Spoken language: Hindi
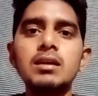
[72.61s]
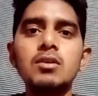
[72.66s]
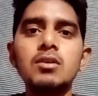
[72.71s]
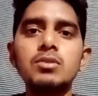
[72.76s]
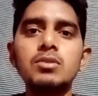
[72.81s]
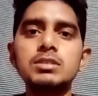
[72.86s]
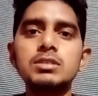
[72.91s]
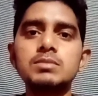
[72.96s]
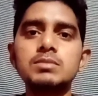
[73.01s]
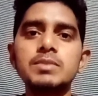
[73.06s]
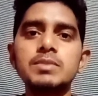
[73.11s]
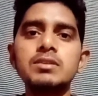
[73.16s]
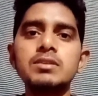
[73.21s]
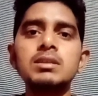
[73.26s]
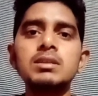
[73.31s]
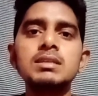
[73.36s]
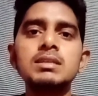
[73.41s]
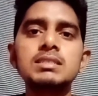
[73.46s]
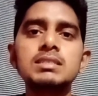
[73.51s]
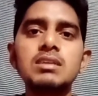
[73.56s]
और इसमें
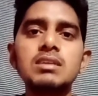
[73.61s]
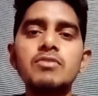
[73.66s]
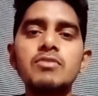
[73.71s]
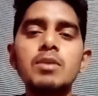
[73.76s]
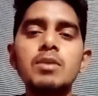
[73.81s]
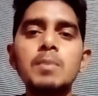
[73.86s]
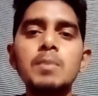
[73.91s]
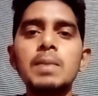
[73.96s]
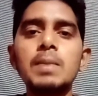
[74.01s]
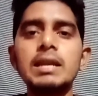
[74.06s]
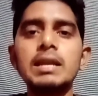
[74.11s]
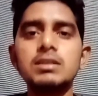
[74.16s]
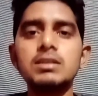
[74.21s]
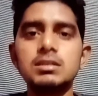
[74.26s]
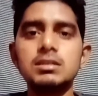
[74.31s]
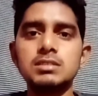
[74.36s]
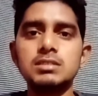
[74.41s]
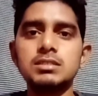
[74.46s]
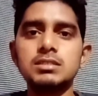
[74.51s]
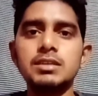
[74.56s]
इसका फॉर्म अप्लाई कर
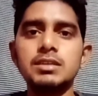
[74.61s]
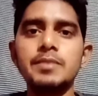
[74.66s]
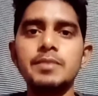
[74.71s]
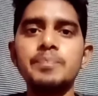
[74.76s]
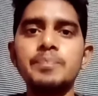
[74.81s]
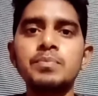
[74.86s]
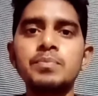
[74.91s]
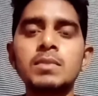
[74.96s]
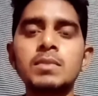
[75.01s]
सकते हैं